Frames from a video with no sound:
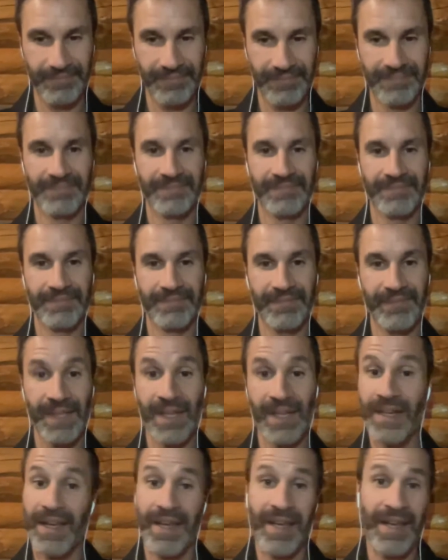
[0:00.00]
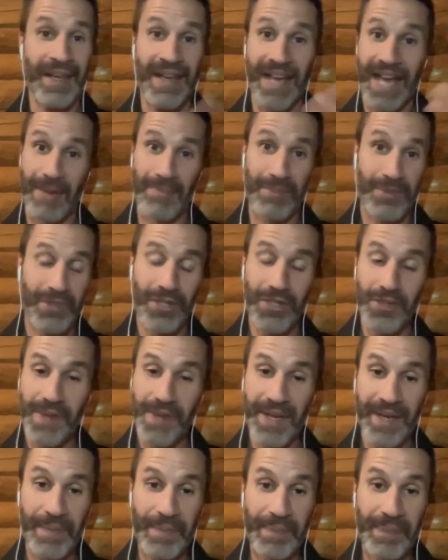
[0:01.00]
Mm-hmm.
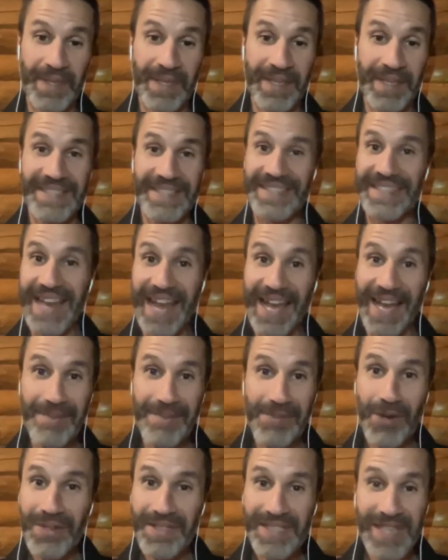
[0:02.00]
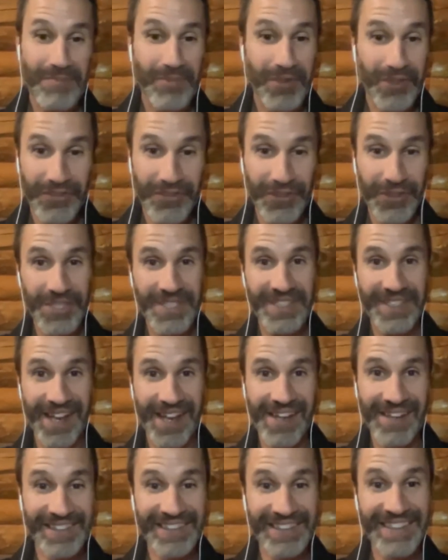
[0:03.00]
Absolument. C'est la réponse la plus
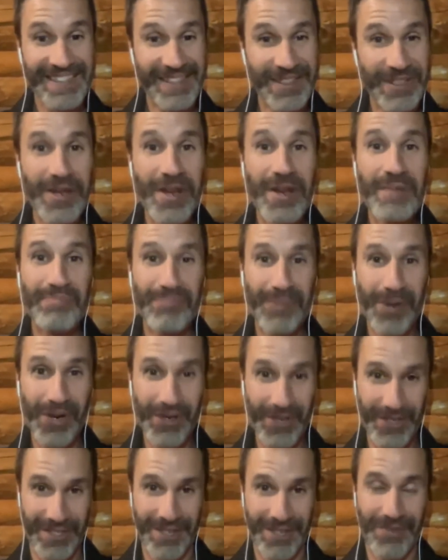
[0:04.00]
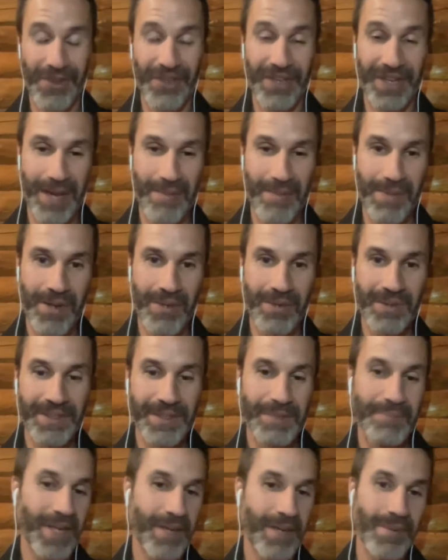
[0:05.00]
frustrante, c'est de ne pas recevoir de
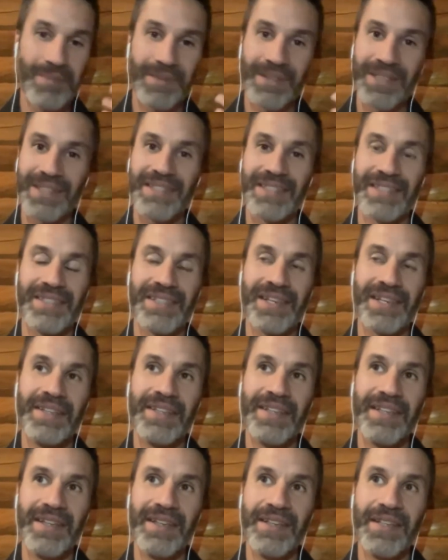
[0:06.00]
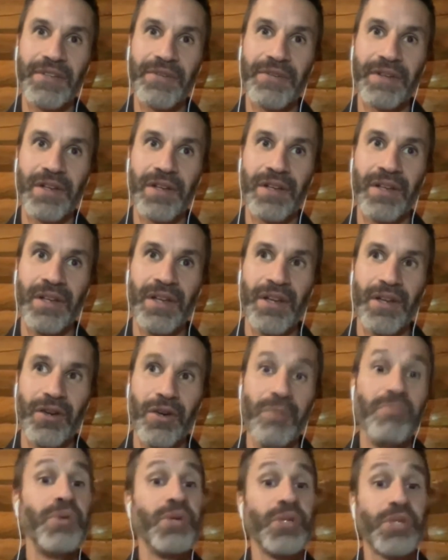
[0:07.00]
réponse, puis en même temps, c'est celle qui, fait
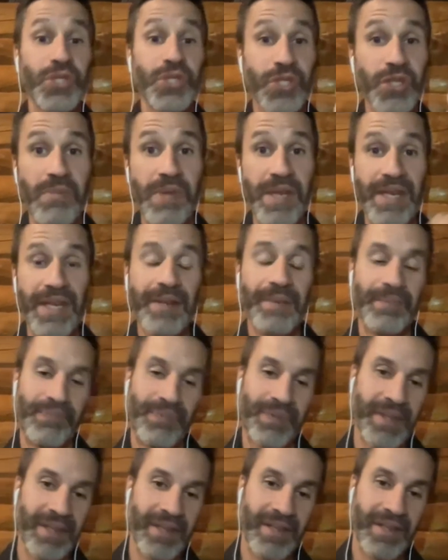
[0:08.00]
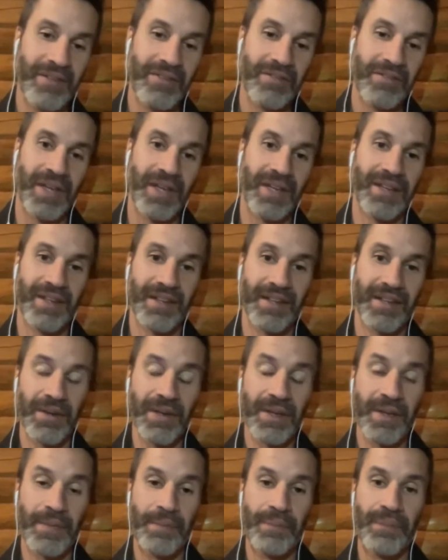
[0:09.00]
le, plus cheminer. Fait que,
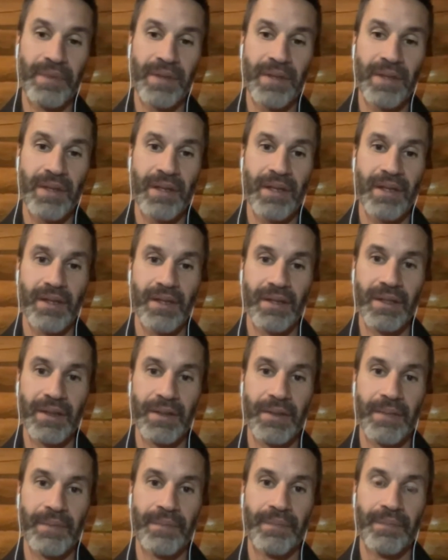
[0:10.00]
oui. Mm-hmm.